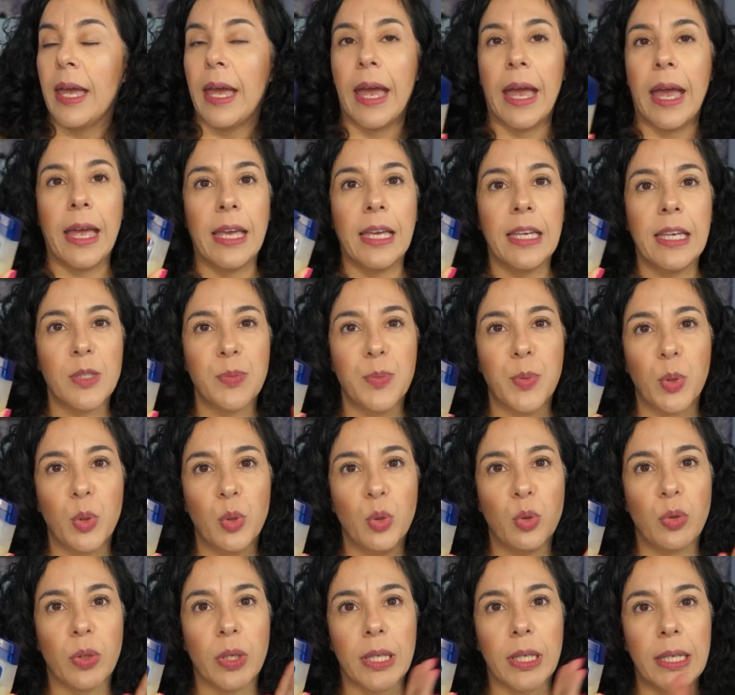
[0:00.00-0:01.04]
É, esse
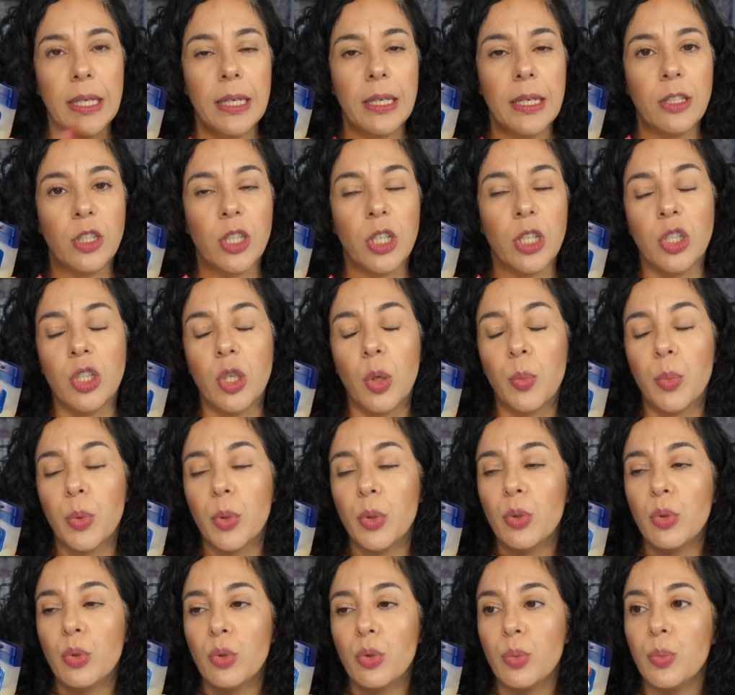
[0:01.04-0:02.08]
produto aqui, gente, é um
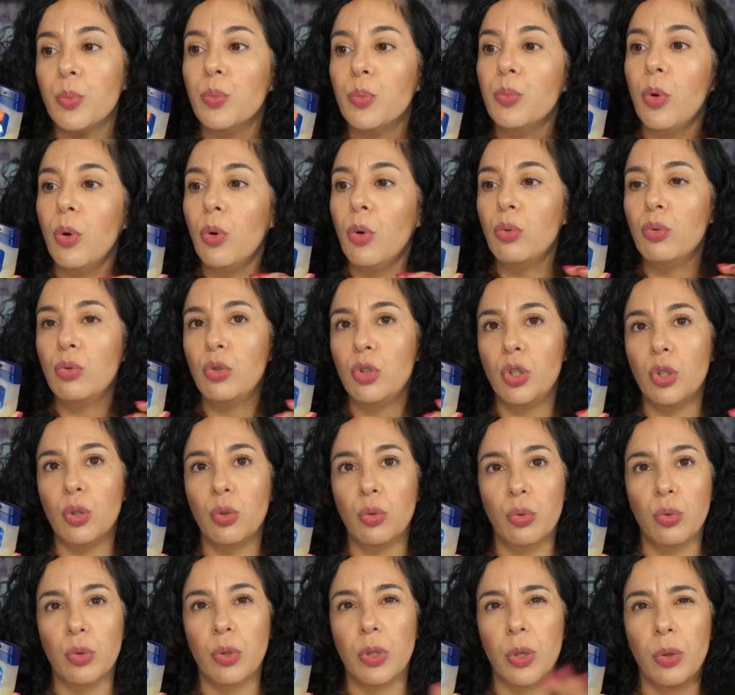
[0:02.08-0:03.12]
produto
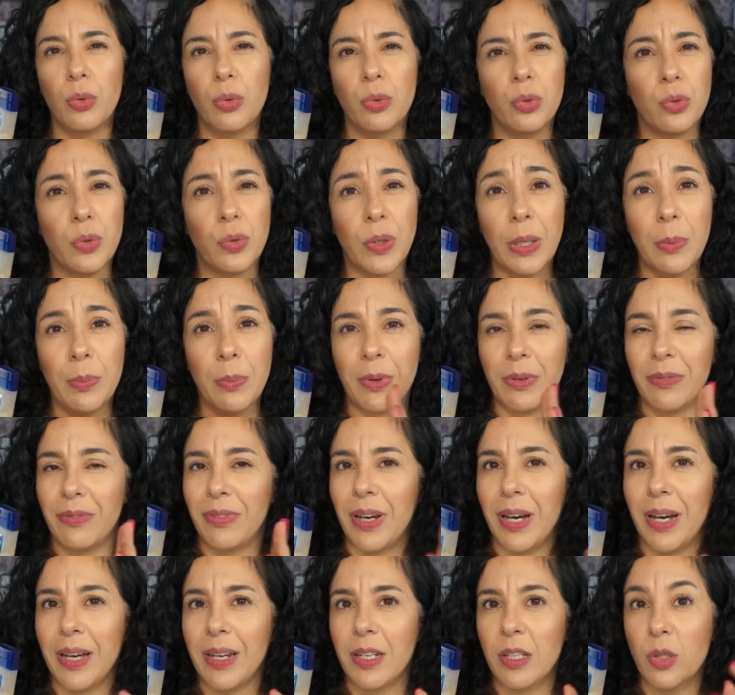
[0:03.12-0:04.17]
multiuso, eu uso ele para
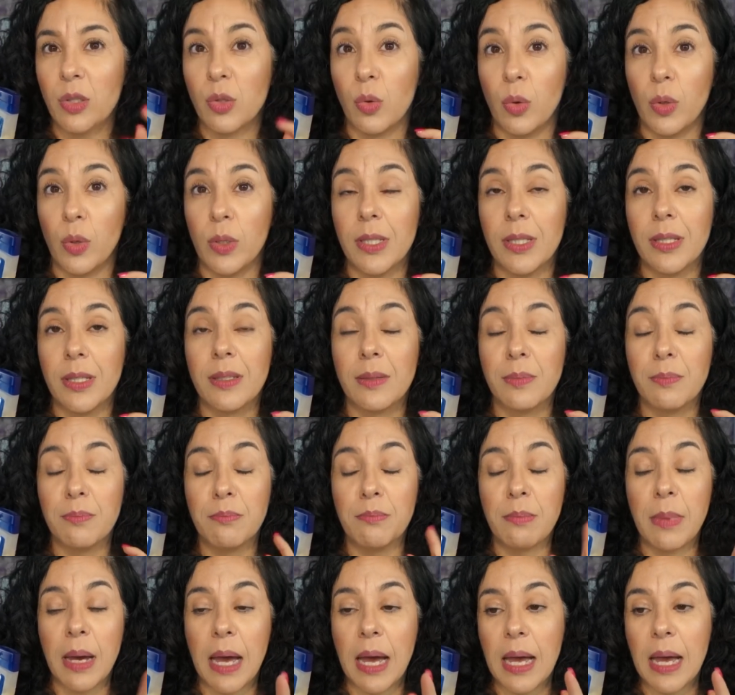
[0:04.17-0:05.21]
várias coisas,
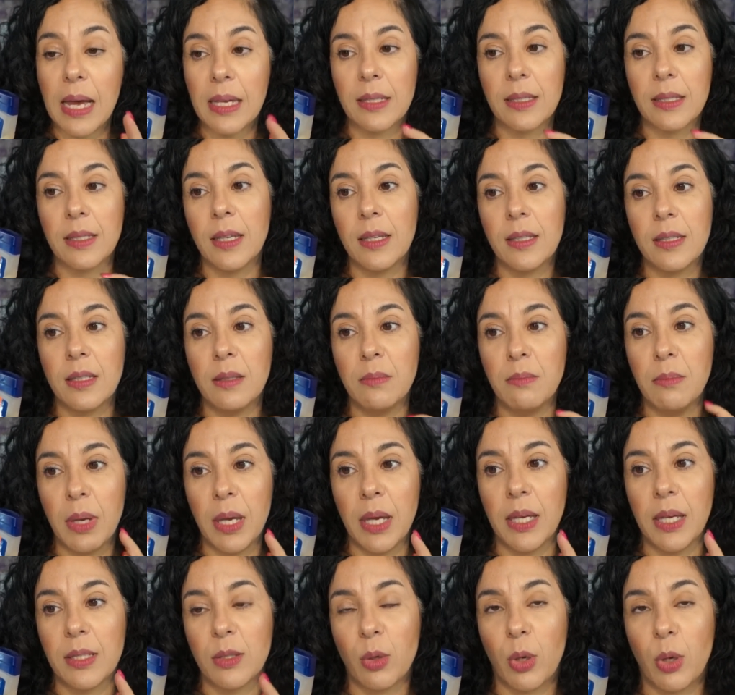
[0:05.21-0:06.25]
mas esse
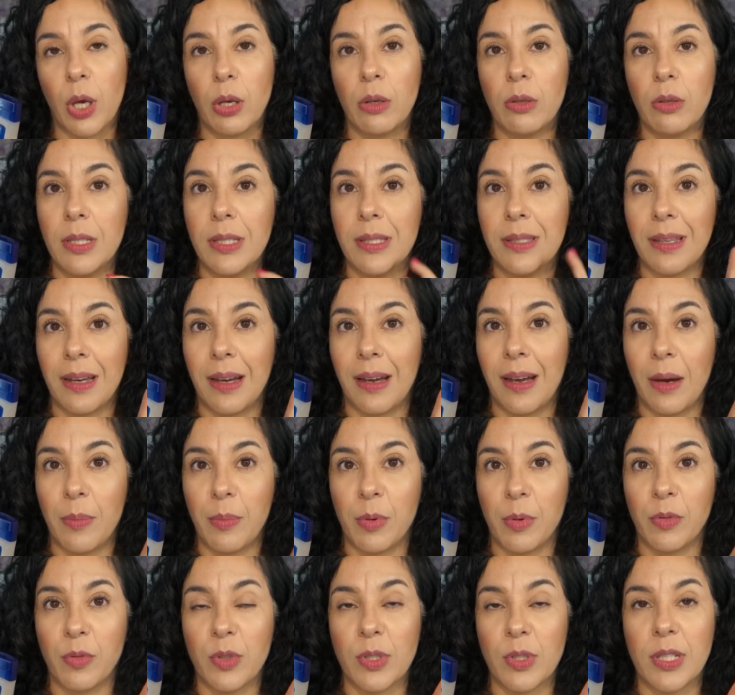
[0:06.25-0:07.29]
mês eu quero destacar
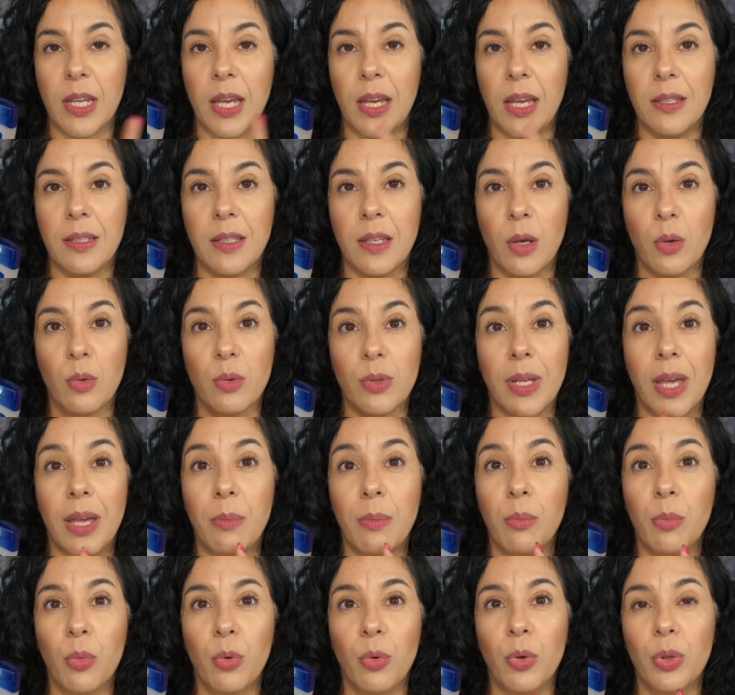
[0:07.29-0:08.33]
para vocês que eu
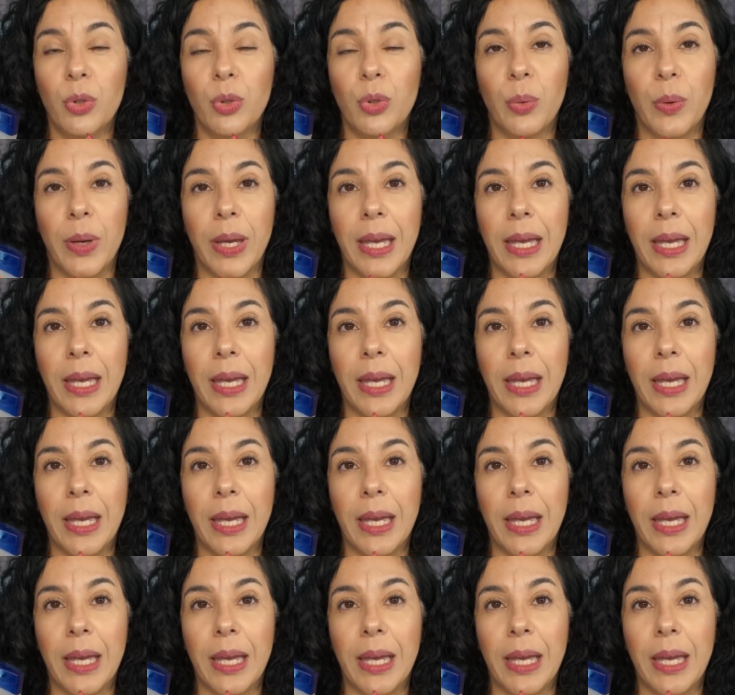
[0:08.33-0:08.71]
usei muito